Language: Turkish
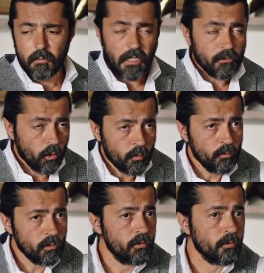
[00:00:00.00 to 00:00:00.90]
Ben çok mu
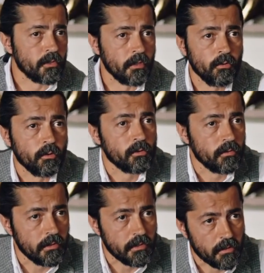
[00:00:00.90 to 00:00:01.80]
mutluyum sanıyorsun
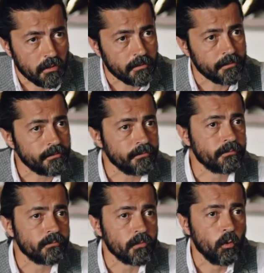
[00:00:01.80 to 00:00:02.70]
İnci?
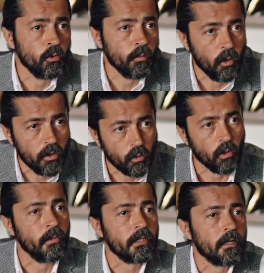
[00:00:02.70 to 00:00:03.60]
Onu böyle
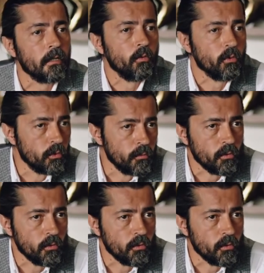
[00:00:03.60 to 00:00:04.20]
görmekten gurur